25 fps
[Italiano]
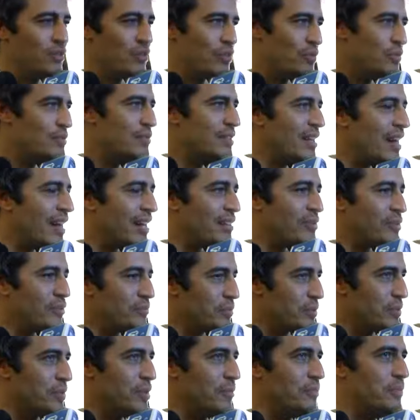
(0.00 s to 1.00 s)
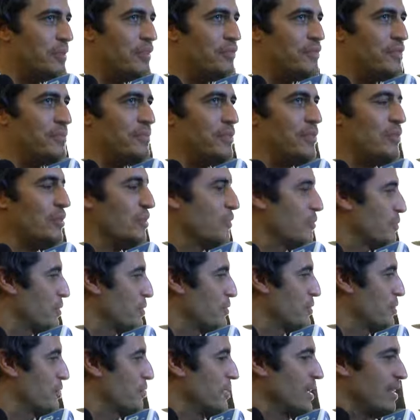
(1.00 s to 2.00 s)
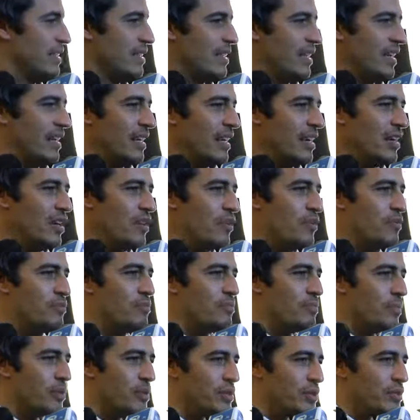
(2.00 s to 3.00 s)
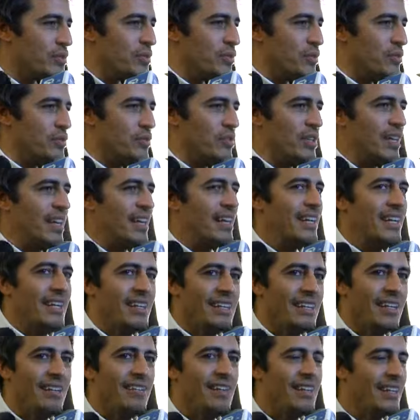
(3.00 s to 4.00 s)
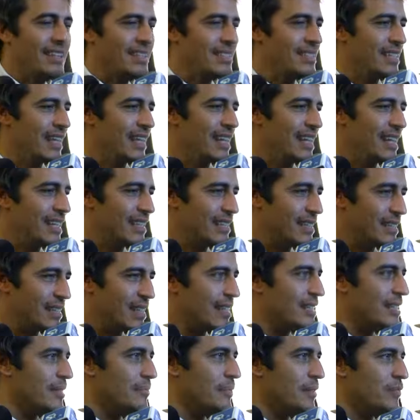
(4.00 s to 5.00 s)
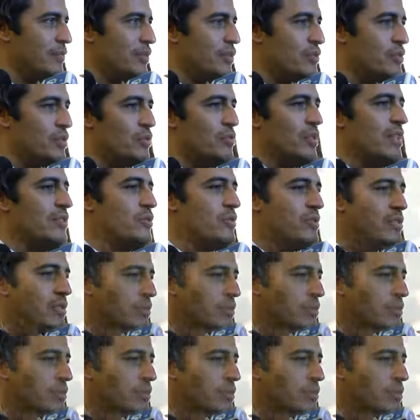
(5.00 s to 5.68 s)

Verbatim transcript: incontrato, purtroppo nel film non l'ho potuto mettere, un poliziotto che andava a arrestare i latitanti mafiosi con la sua